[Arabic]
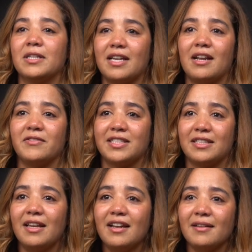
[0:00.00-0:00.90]
تقرا في
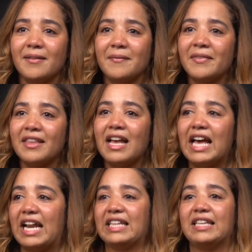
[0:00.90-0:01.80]
الصغر
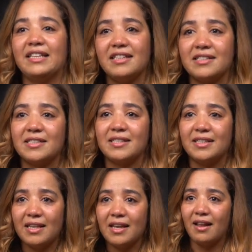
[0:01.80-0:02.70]
راه خدات الاجازه
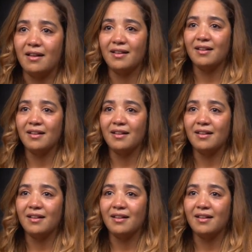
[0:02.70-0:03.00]
ديالها